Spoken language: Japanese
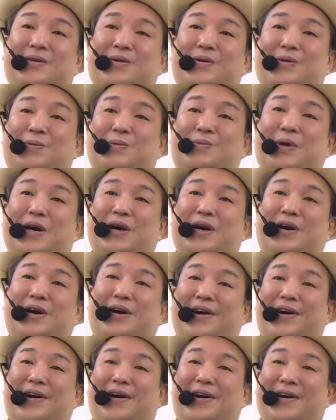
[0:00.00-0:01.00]

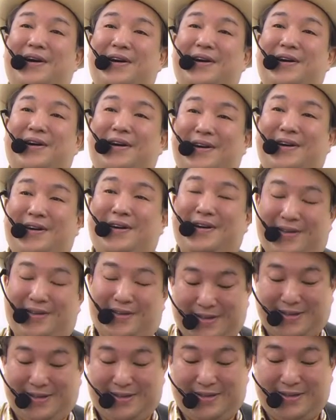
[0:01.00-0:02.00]
まあ
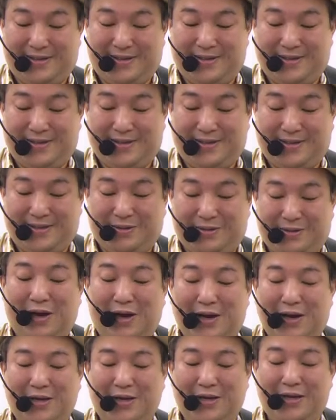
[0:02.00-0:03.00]
疑
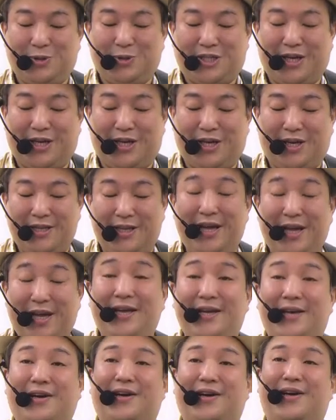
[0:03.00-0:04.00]
われても仕方な
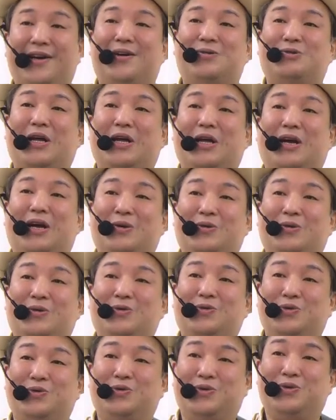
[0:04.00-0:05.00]
いから疑うん
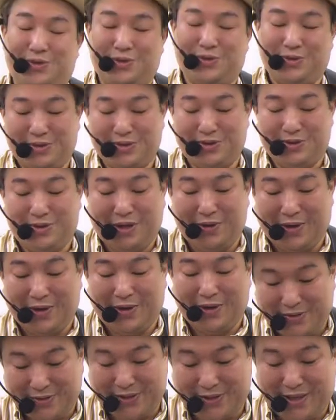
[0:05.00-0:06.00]
では
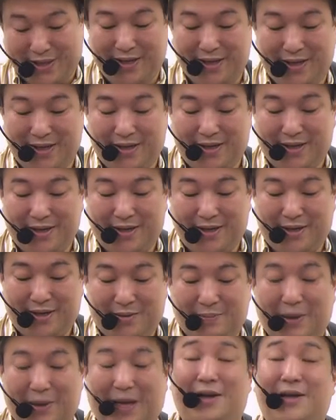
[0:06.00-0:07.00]
なくて、
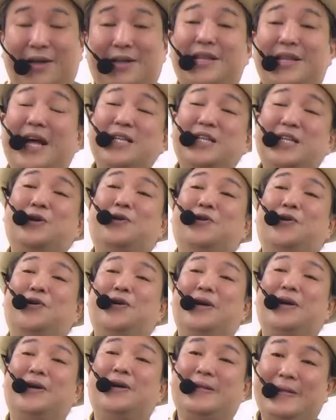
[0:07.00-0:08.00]
何を
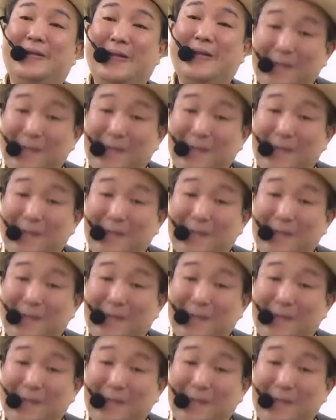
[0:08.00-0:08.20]
やっても